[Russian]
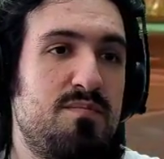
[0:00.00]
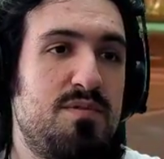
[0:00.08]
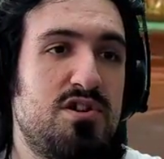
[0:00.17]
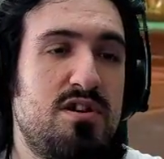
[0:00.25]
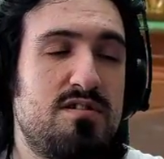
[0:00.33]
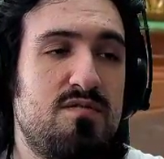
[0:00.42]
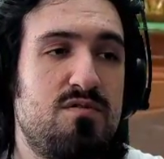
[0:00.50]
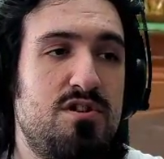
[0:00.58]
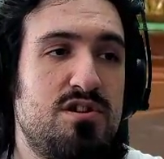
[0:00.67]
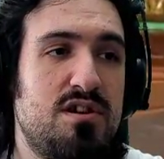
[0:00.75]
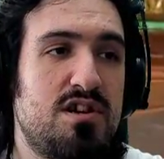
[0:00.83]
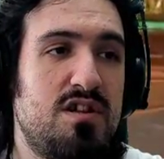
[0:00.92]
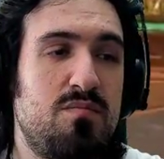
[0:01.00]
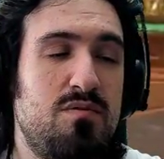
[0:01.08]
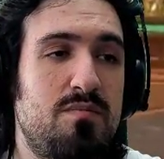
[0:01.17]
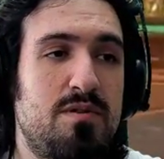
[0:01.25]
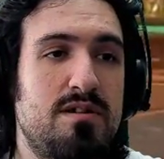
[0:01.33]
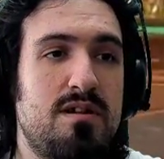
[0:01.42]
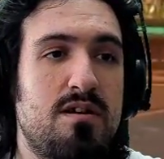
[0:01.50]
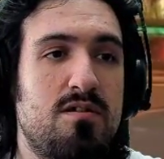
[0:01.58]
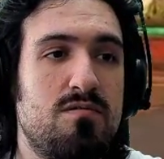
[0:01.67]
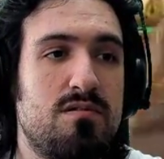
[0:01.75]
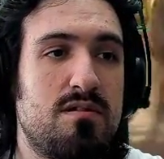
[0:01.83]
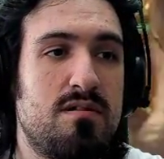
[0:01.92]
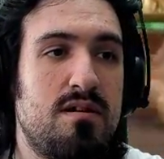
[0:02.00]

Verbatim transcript: без шансов уничтожал, было бы не так круто.